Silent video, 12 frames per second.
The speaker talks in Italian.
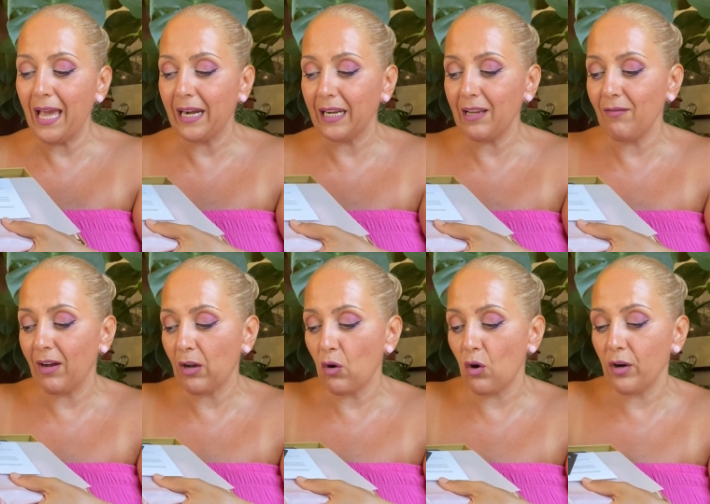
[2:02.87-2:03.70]

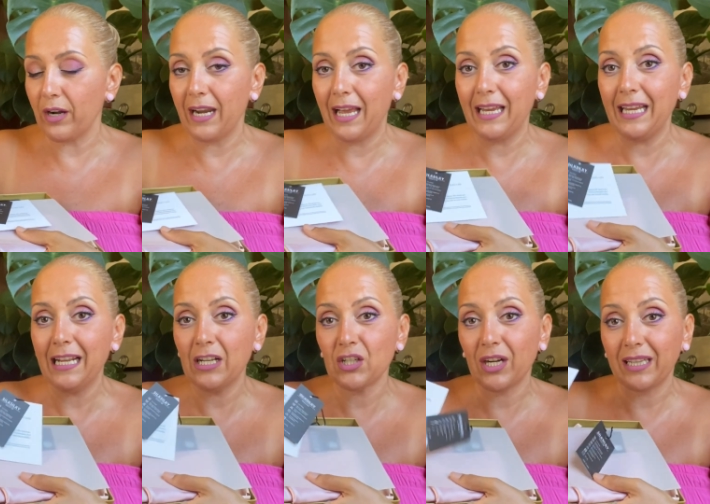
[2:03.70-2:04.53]
arriva con
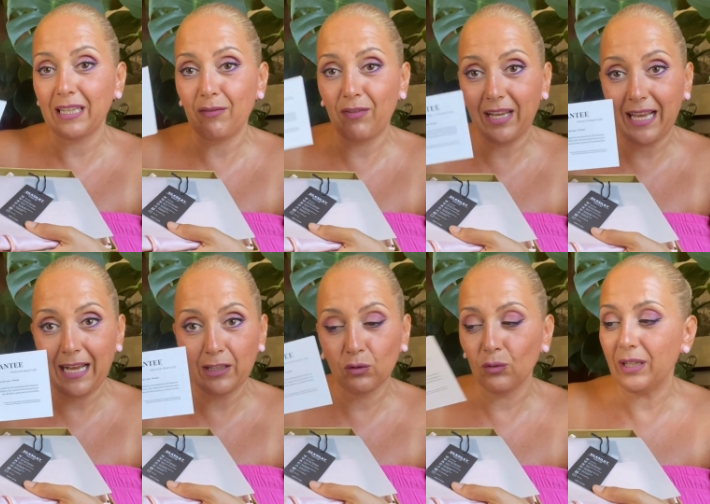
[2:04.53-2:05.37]
il
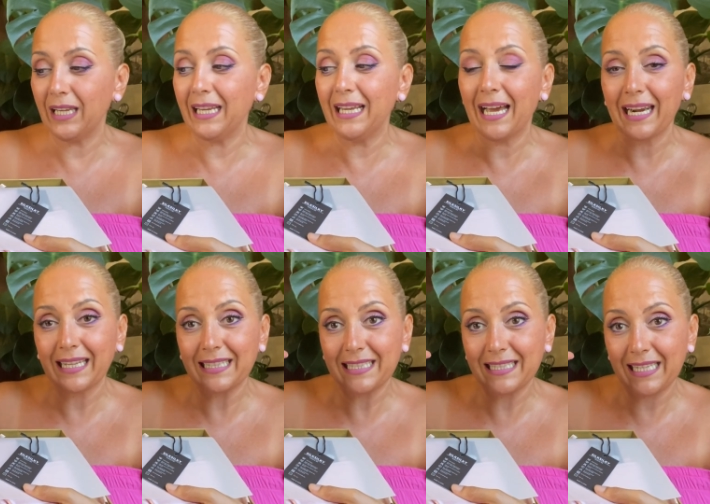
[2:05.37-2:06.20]
certificato di
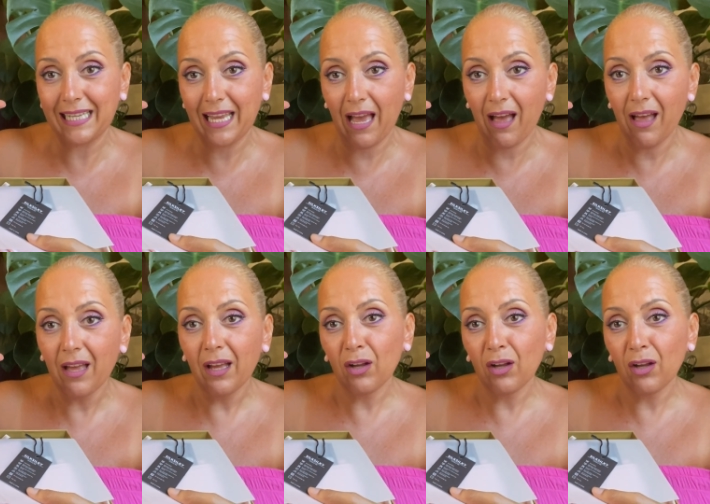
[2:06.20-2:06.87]
garanzia